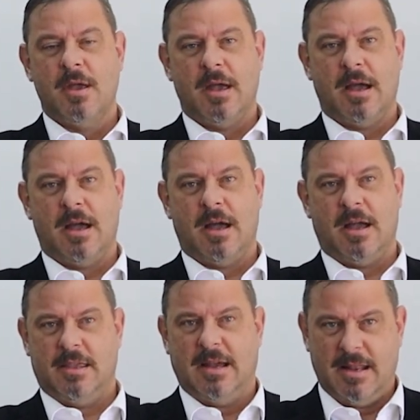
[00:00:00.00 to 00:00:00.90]

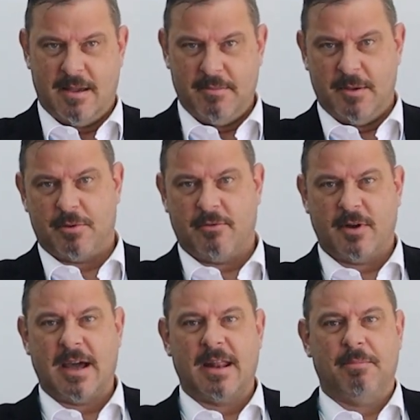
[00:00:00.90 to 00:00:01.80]
Uh, e alinhamento,
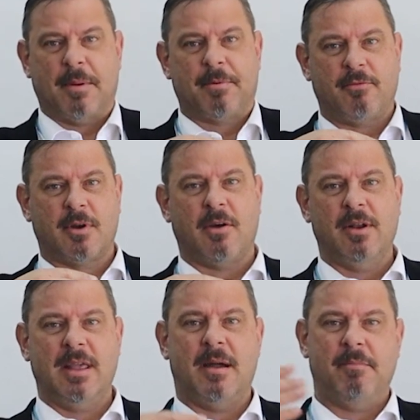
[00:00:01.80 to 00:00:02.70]
provocar, para provocar o
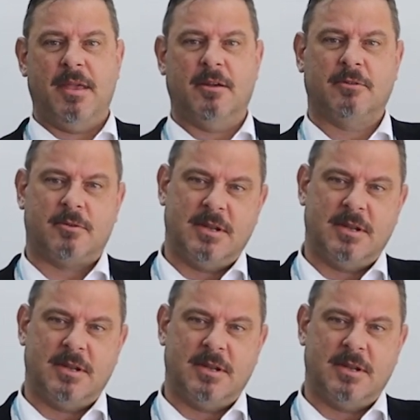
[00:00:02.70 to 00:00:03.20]
alinhamento